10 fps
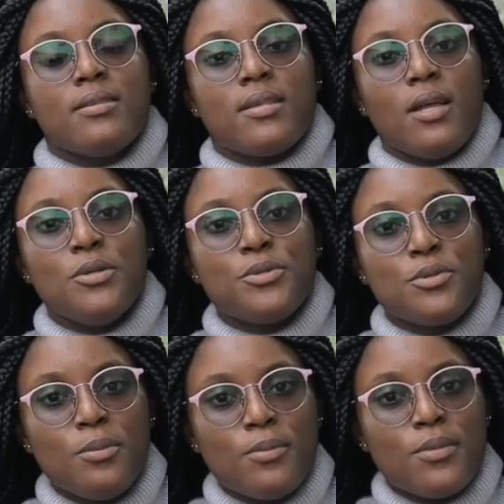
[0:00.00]
Salut tout
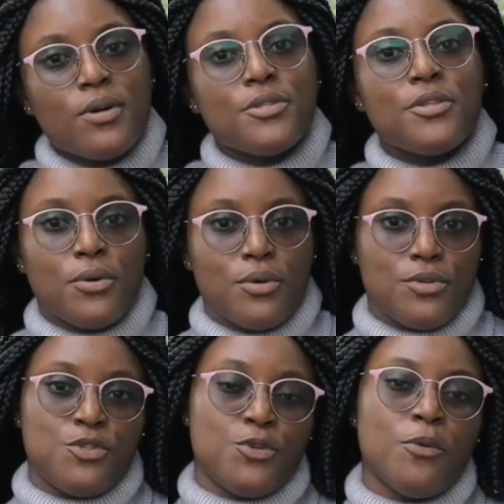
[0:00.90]
le monde,
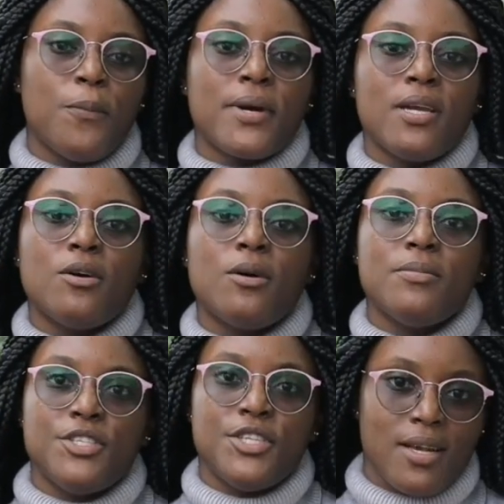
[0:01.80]
je me prénomme
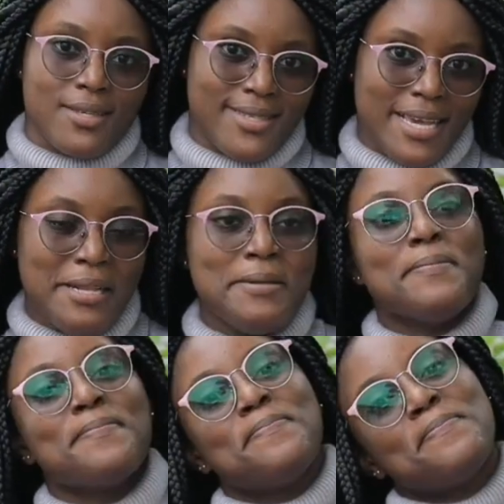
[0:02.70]
Gertiel.
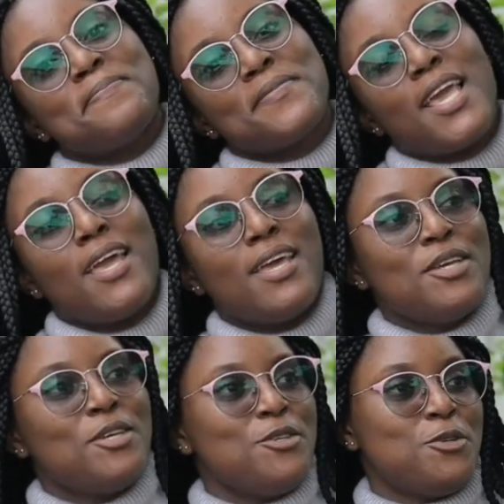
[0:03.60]

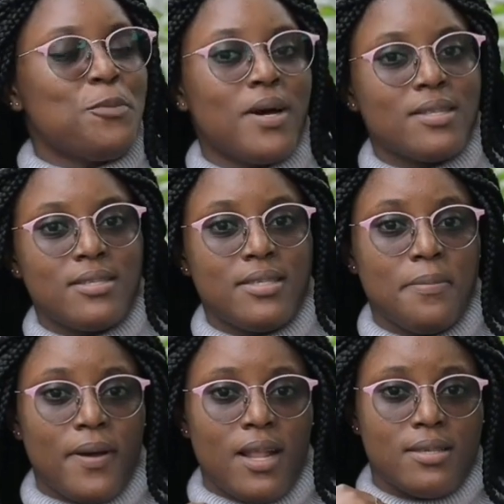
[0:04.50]
Je participe à
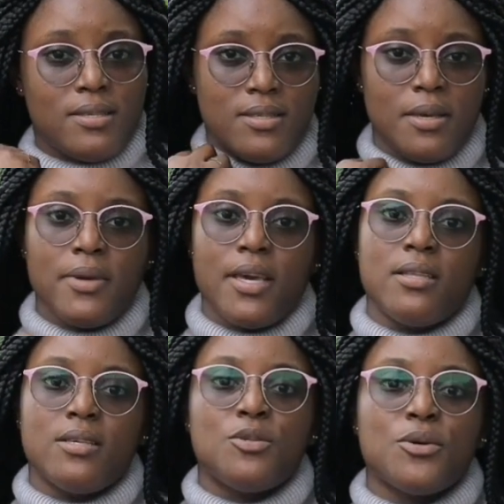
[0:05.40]
la 7e
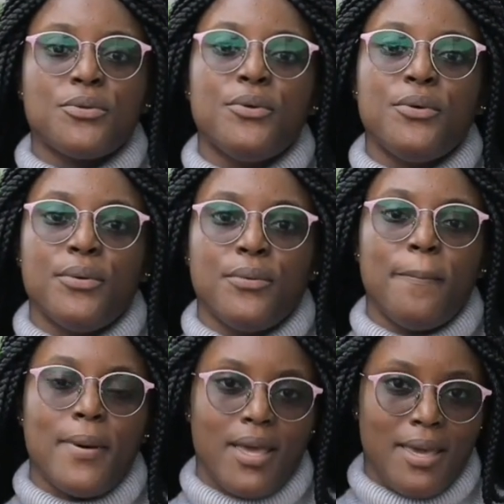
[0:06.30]
édition de
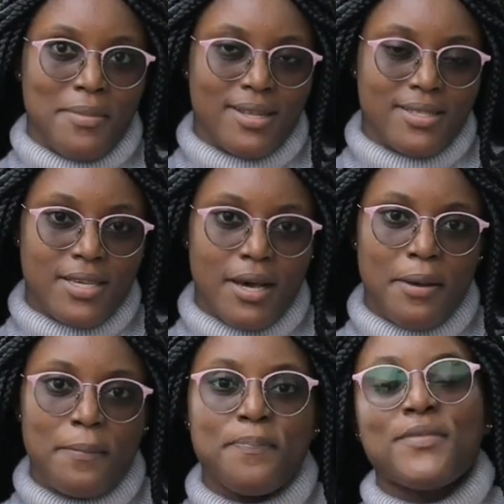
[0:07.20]
Ebanza.
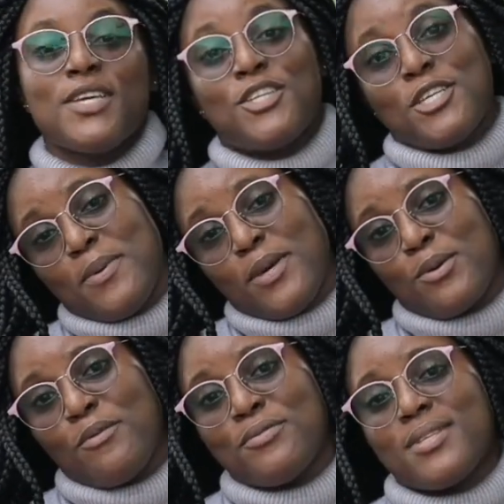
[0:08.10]
J'espère que
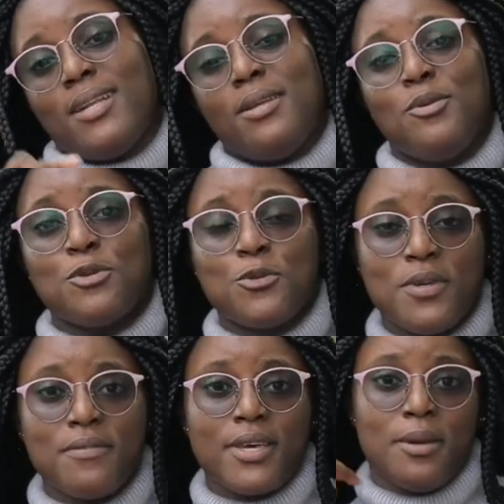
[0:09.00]
vous allez nous suivre
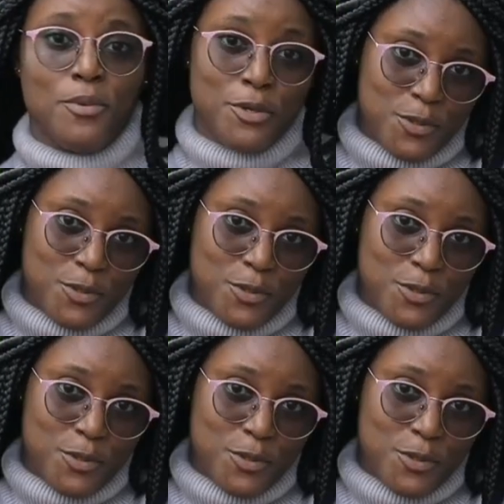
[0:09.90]
et me